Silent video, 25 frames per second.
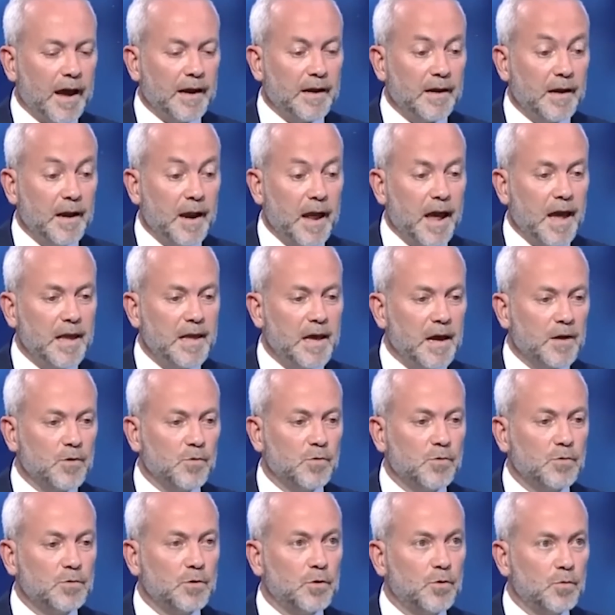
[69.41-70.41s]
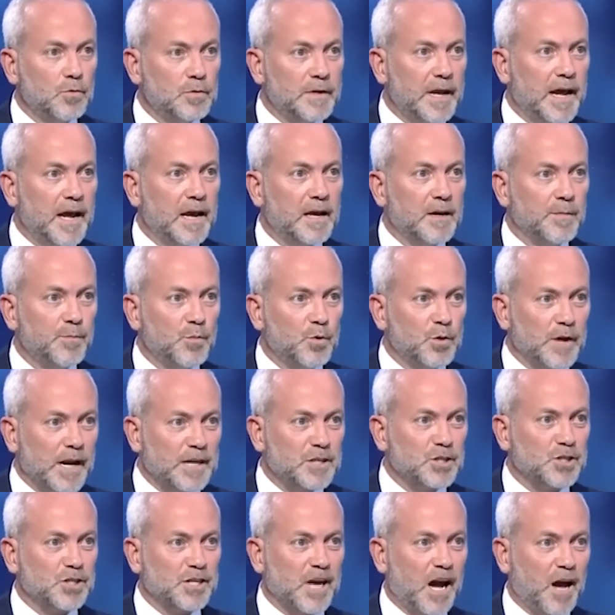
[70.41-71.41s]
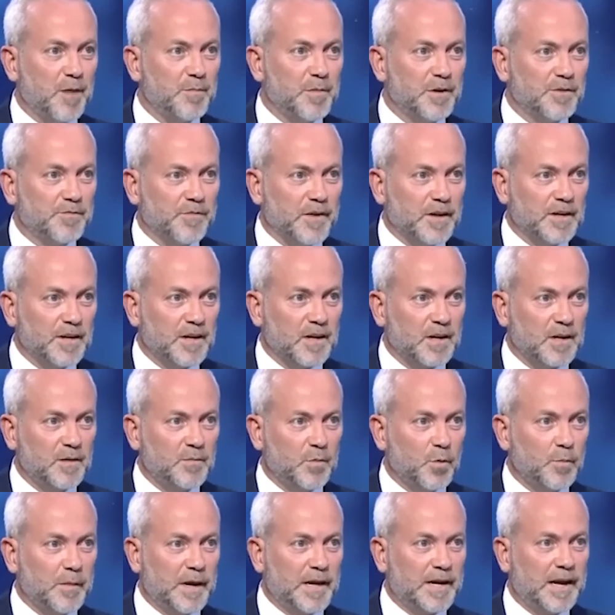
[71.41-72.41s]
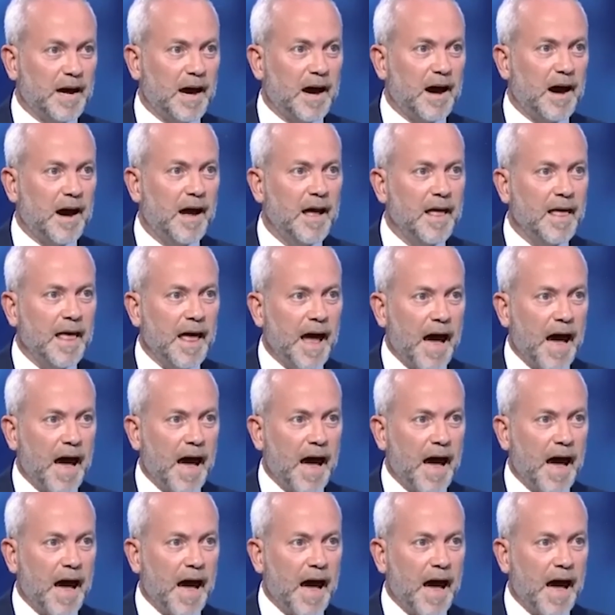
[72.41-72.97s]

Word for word: أن لا يكون هناك مرشح من فريق الممانعة